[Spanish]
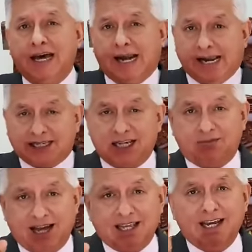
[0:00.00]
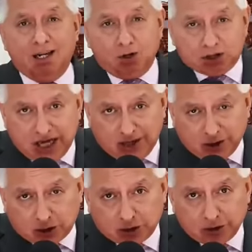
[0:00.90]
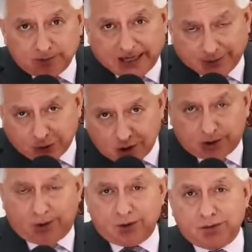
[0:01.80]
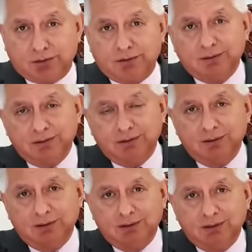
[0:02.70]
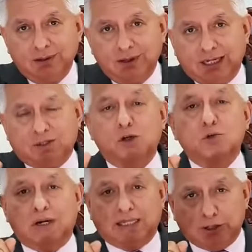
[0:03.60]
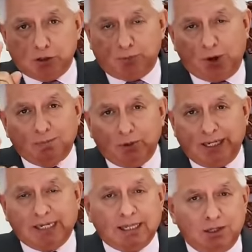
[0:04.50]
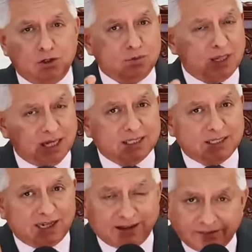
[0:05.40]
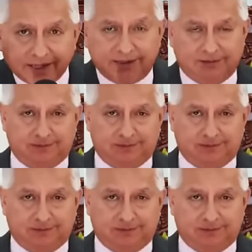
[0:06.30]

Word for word: reservada en los cielos para vosotros, que sois guardados por el poder de Dios mediante la fe.